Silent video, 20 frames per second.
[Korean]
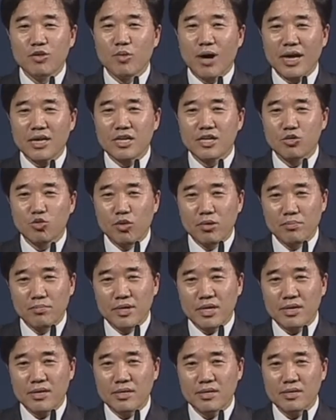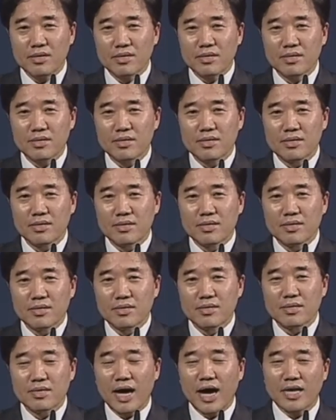위한 기도입니까?
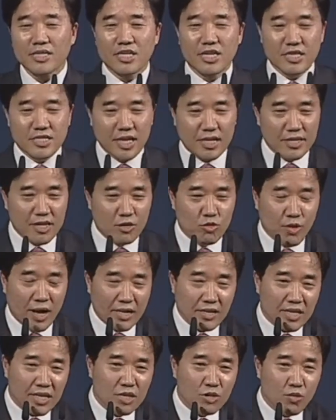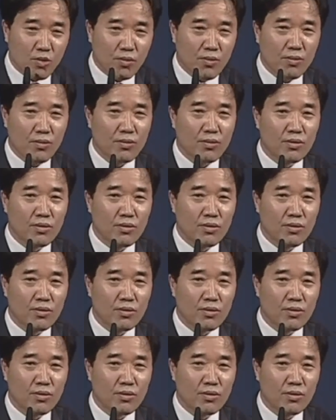다 제자들을 위한 기도.